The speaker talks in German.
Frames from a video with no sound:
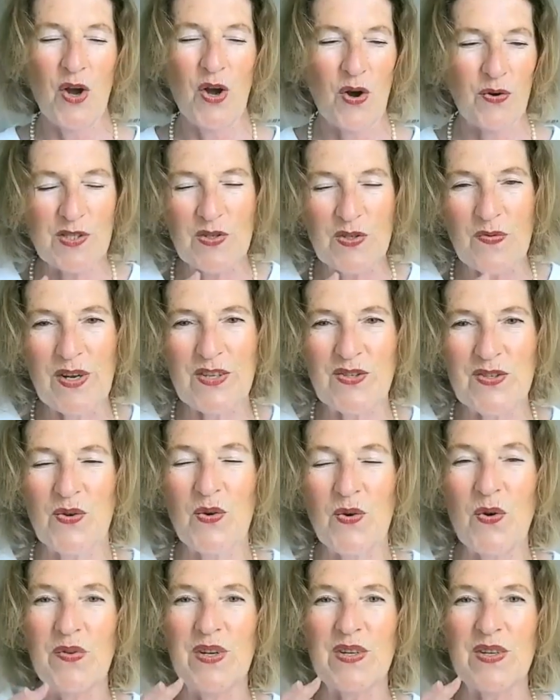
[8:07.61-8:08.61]
Und zwar
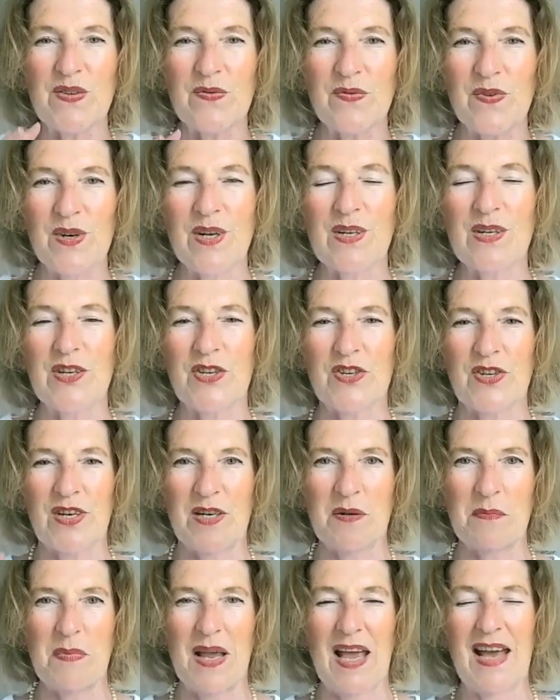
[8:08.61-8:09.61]
so, wie es wirklich
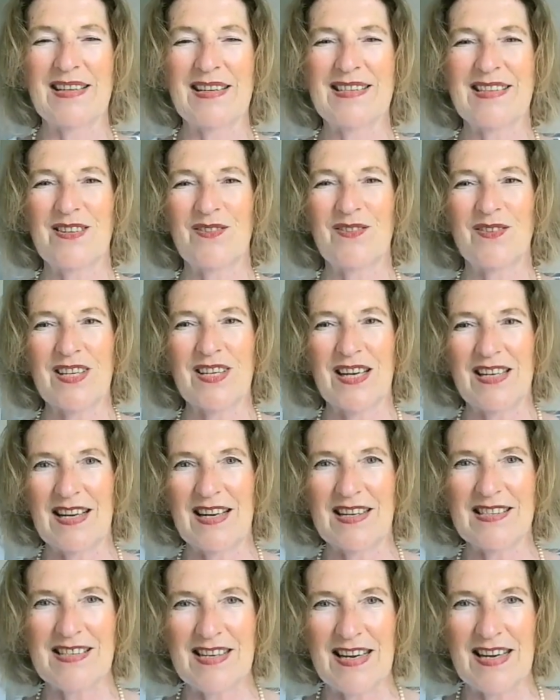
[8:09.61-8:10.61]
deinem Herzen und
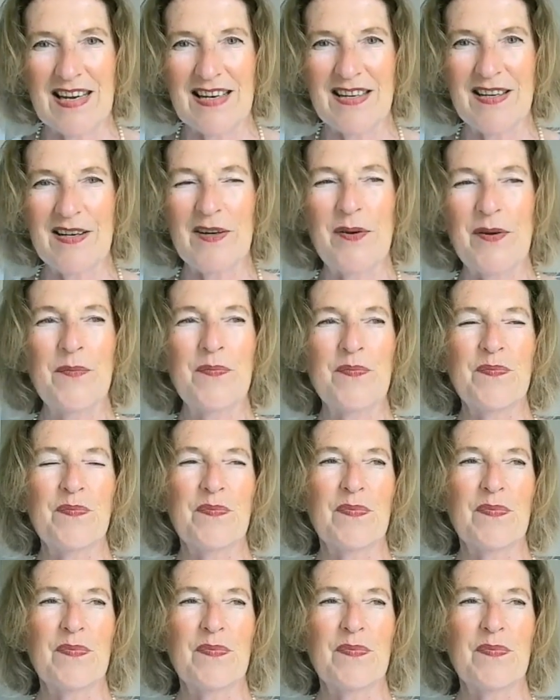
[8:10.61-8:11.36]
deiner Seele